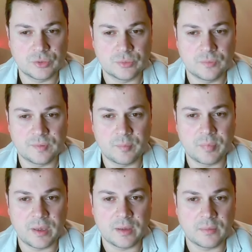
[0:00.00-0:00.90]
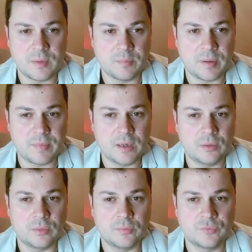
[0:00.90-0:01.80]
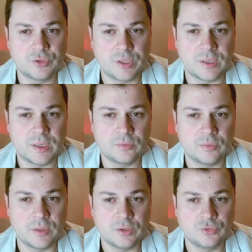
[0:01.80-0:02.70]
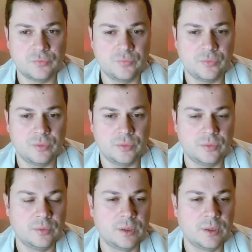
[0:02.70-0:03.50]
Donc, ça me paraît quand même pas mal euh, fou G4. Ok, il joue fou E2